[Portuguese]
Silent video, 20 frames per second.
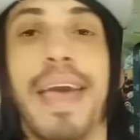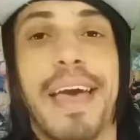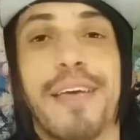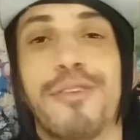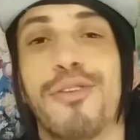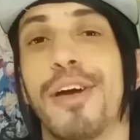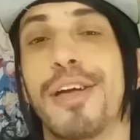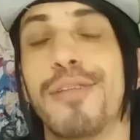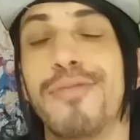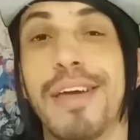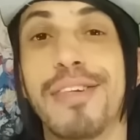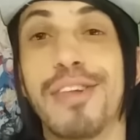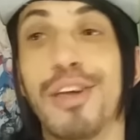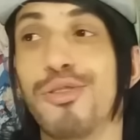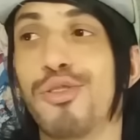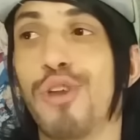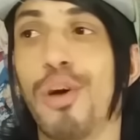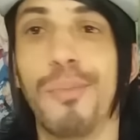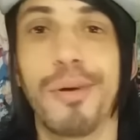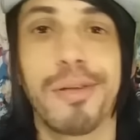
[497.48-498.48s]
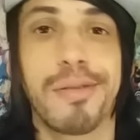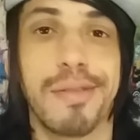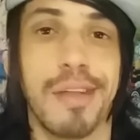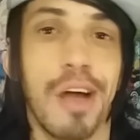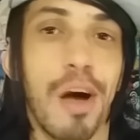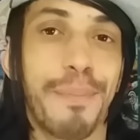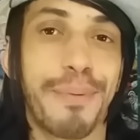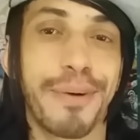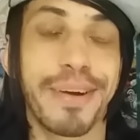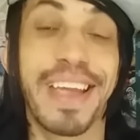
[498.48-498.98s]
É, só que não adiantou muito
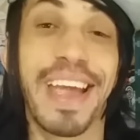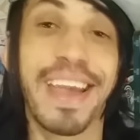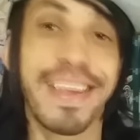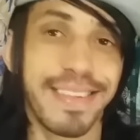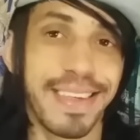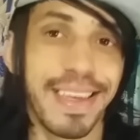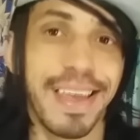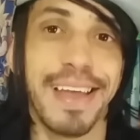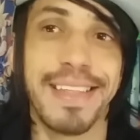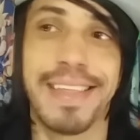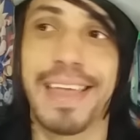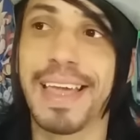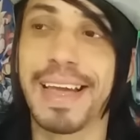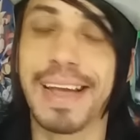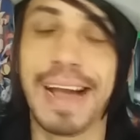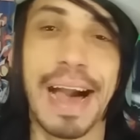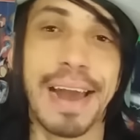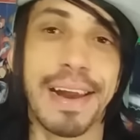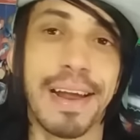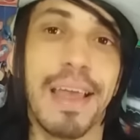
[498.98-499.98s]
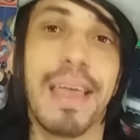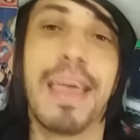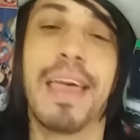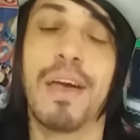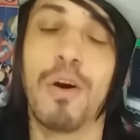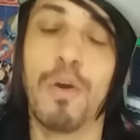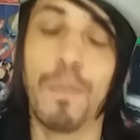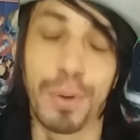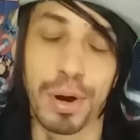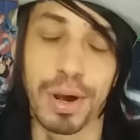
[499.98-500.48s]
não, porque esse ano aí, cara,
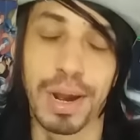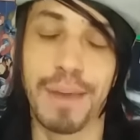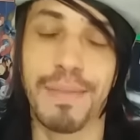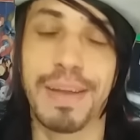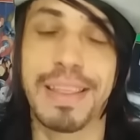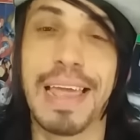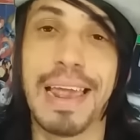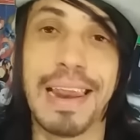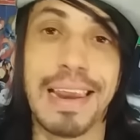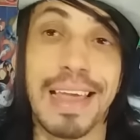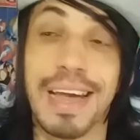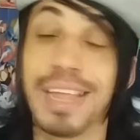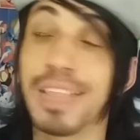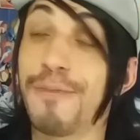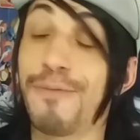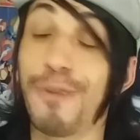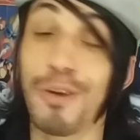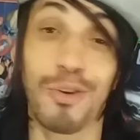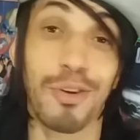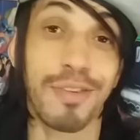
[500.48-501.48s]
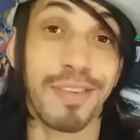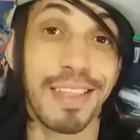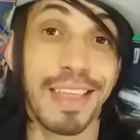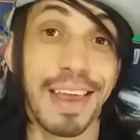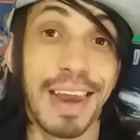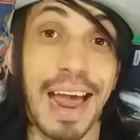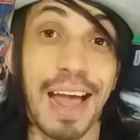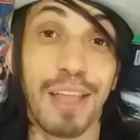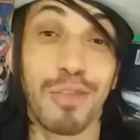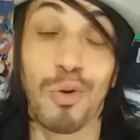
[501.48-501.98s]
o programa da Eliana foi
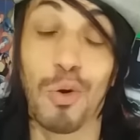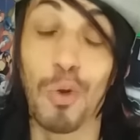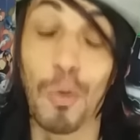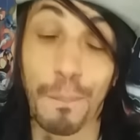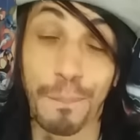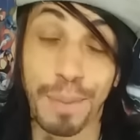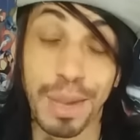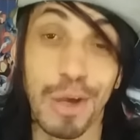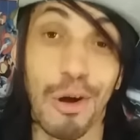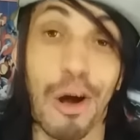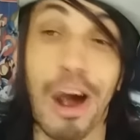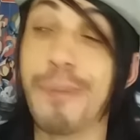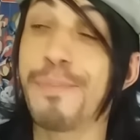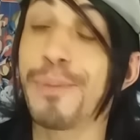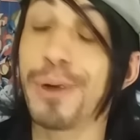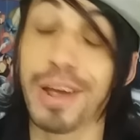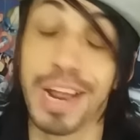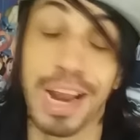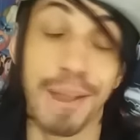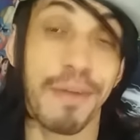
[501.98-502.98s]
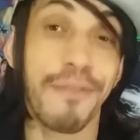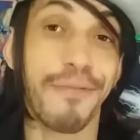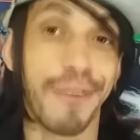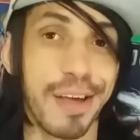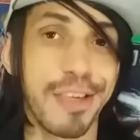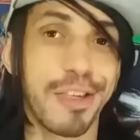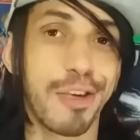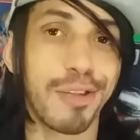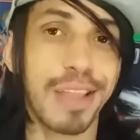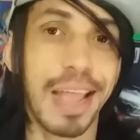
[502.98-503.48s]
considerado o pior programa
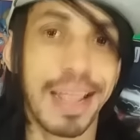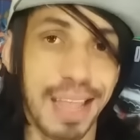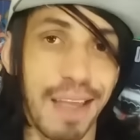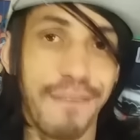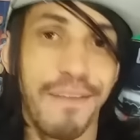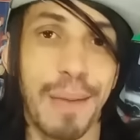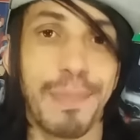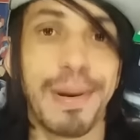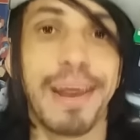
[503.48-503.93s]
infantil da TV